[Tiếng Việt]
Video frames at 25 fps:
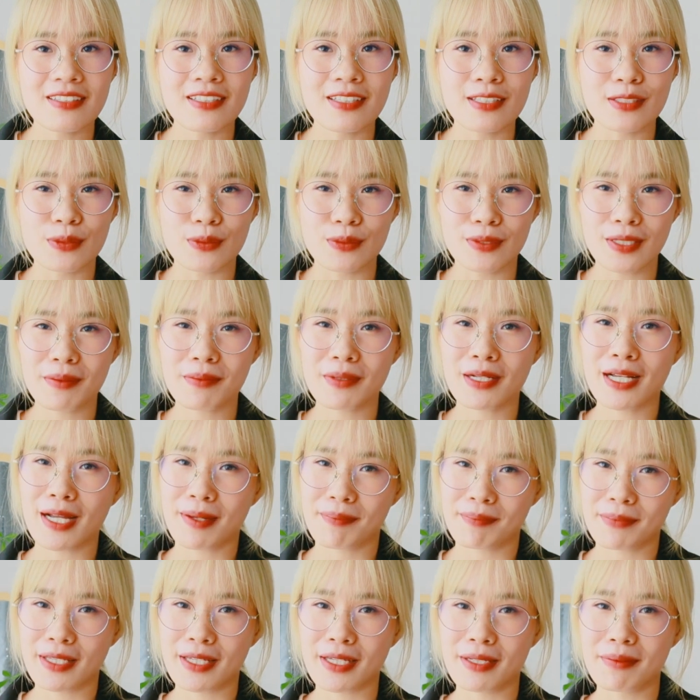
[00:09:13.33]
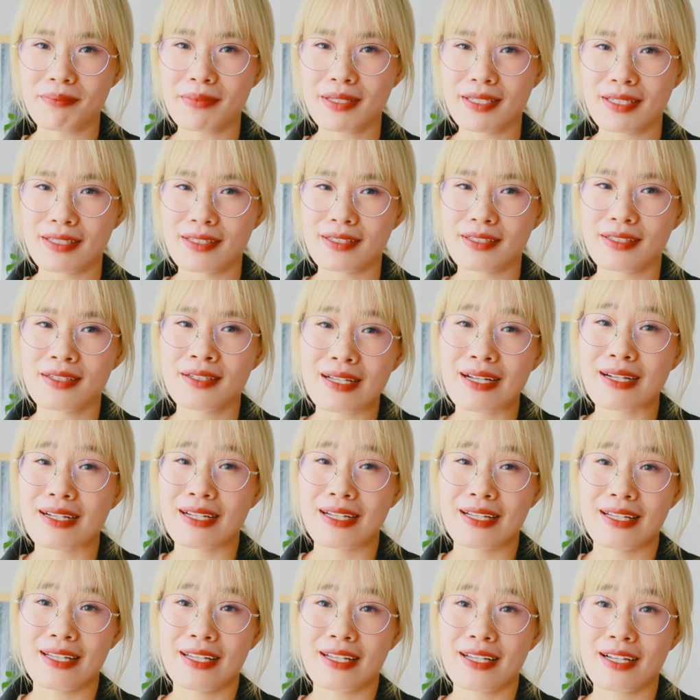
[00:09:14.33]
thì chúng ta cảm thấy mình
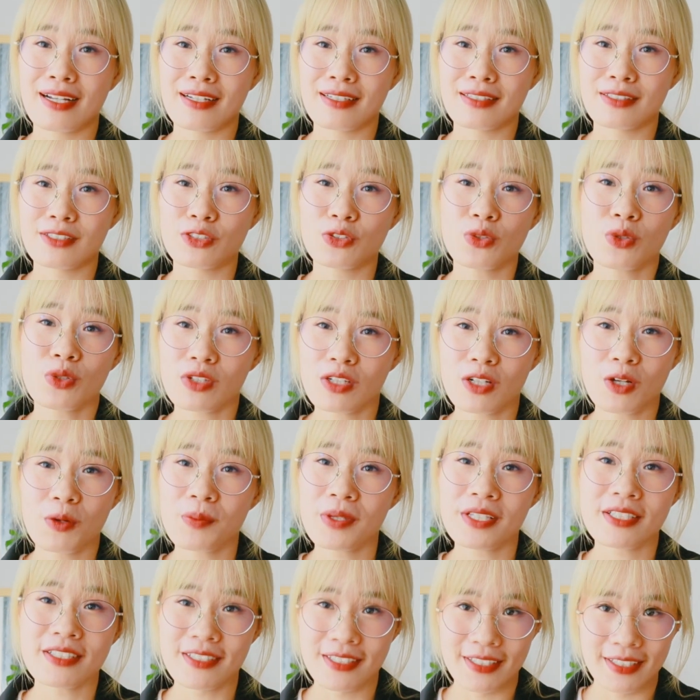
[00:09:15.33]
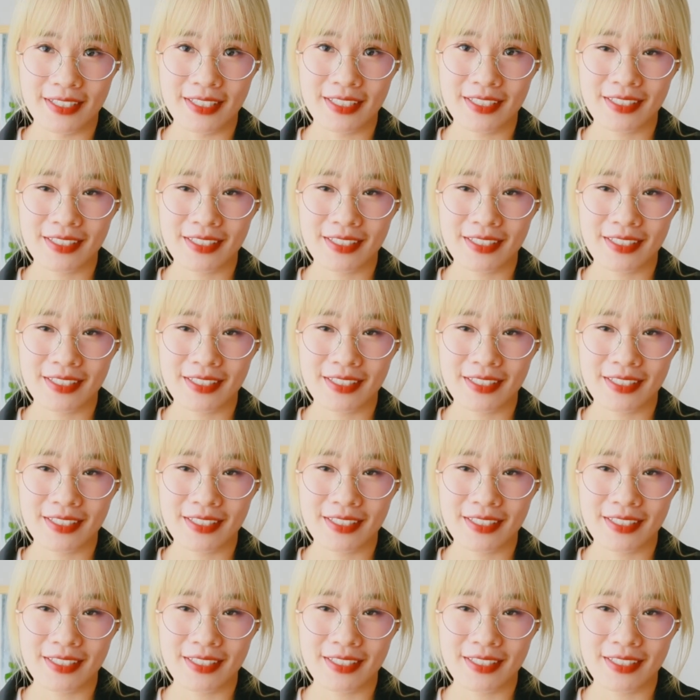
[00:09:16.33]
càng ngày càng rốt không biết gì